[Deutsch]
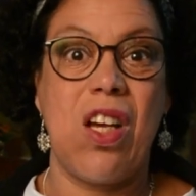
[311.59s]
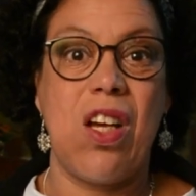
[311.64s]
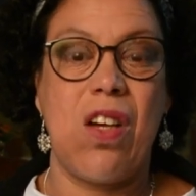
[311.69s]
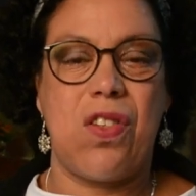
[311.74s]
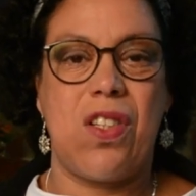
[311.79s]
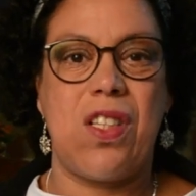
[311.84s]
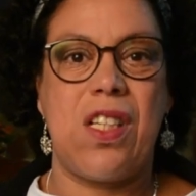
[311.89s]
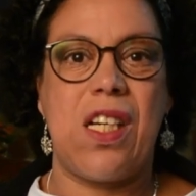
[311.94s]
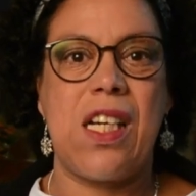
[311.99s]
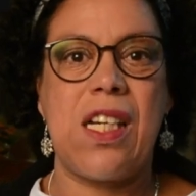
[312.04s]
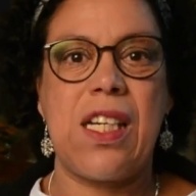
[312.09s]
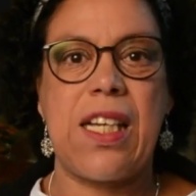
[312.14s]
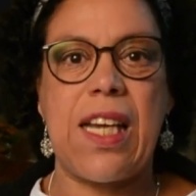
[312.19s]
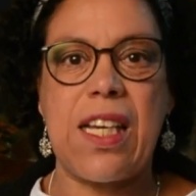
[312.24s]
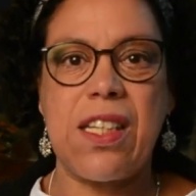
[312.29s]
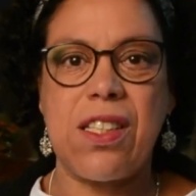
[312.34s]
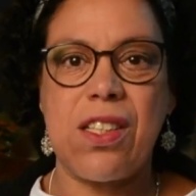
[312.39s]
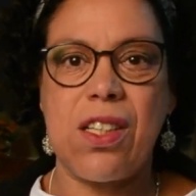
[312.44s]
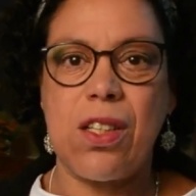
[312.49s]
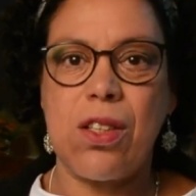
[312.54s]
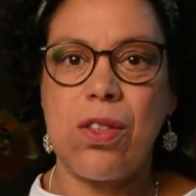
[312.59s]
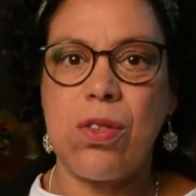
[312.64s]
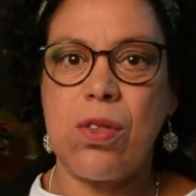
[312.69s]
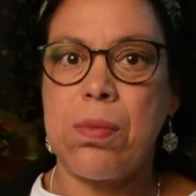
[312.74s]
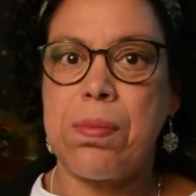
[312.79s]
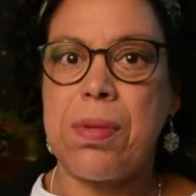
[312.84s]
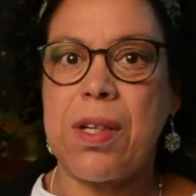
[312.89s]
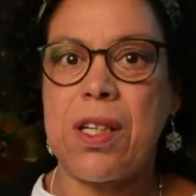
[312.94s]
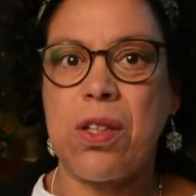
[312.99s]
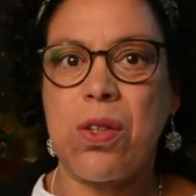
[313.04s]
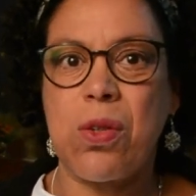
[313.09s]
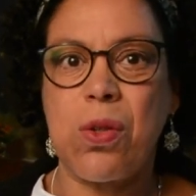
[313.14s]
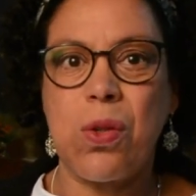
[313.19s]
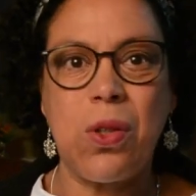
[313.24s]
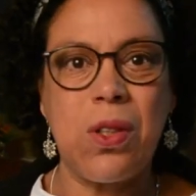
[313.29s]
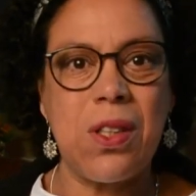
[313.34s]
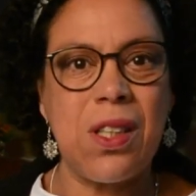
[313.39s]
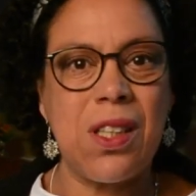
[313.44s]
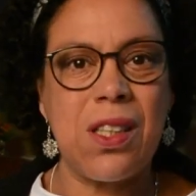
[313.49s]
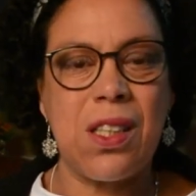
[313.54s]
Von den Dächern und
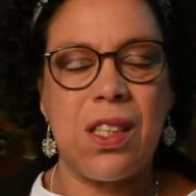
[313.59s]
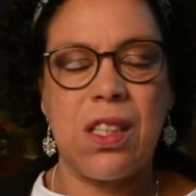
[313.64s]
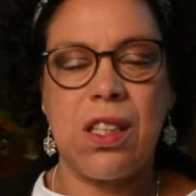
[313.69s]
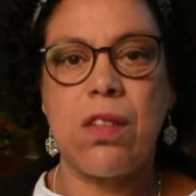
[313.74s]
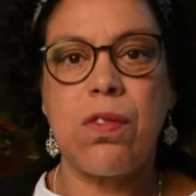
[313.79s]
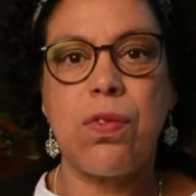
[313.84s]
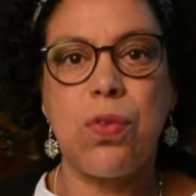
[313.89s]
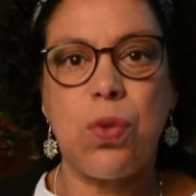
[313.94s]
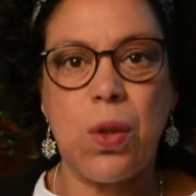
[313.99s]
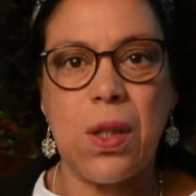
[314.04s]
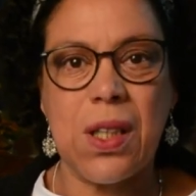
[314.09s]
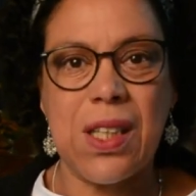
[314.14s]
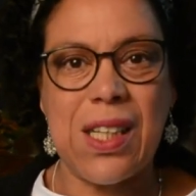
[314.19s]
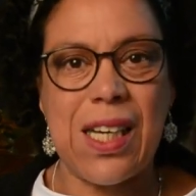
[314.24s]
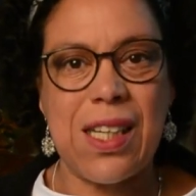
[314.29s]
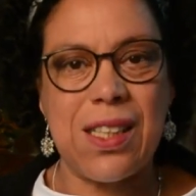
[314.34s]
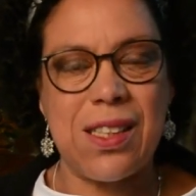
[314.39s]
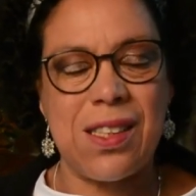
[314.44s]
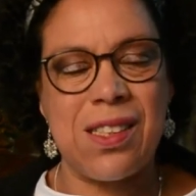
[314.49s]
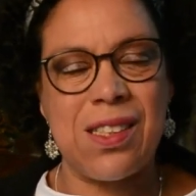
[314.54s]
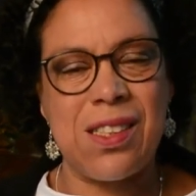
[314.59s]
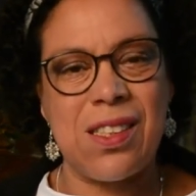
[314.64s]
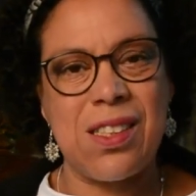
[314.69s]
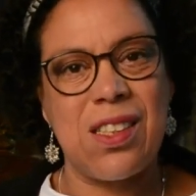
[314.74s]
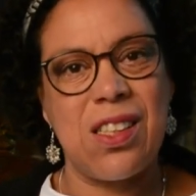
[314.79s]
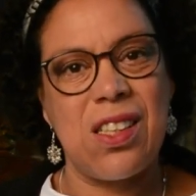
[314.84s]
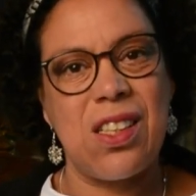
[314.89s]
Balkonen in den Vorgärten,